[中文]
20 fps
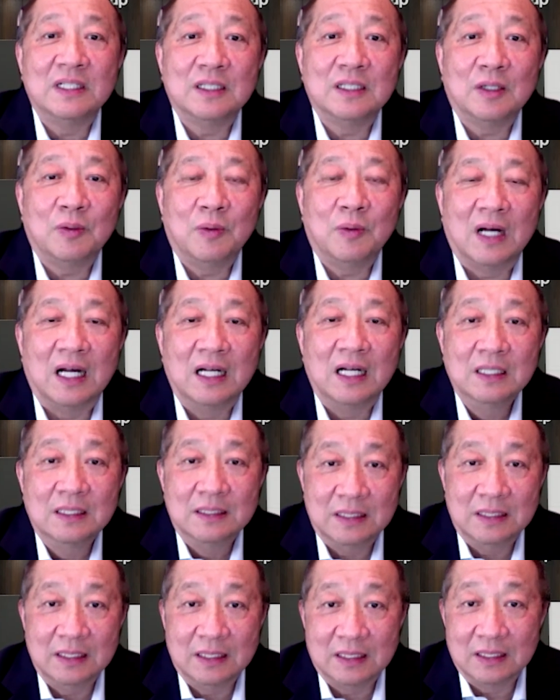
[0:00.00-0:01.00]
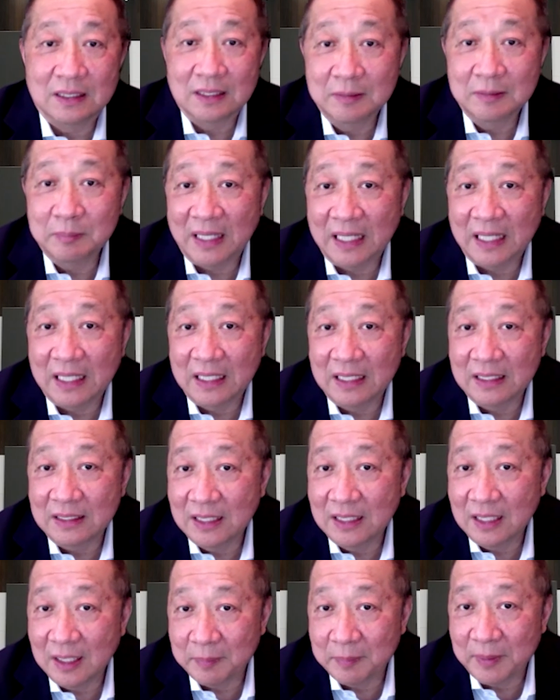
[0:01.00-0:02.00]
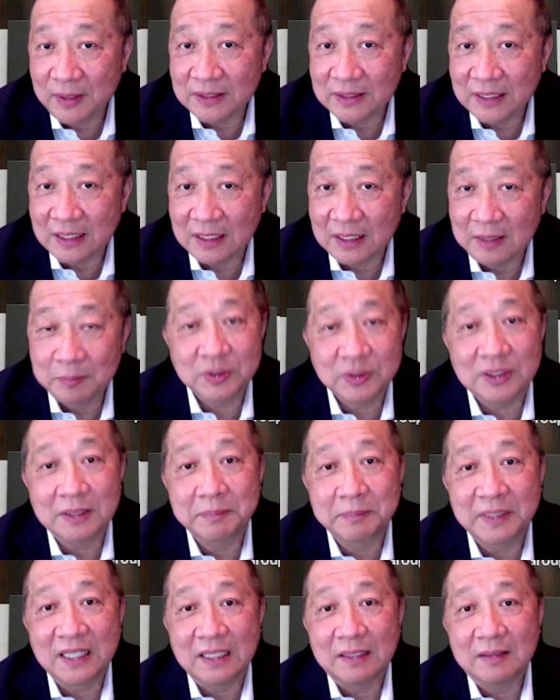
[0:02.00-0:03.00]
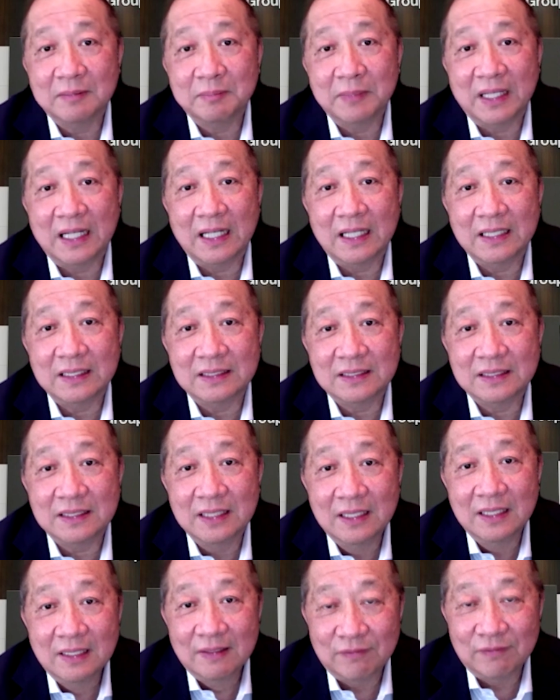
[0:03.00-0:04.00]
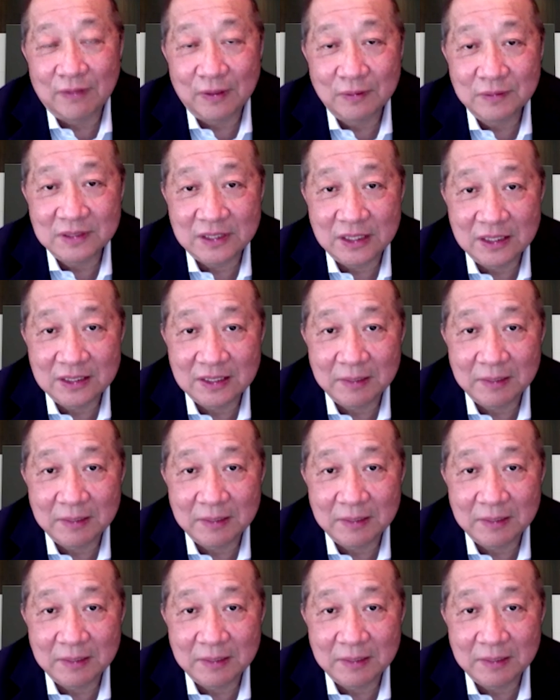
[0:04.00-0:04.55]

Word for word: 我们常开个玩笑话，你可能买医疗保险可能不生病，买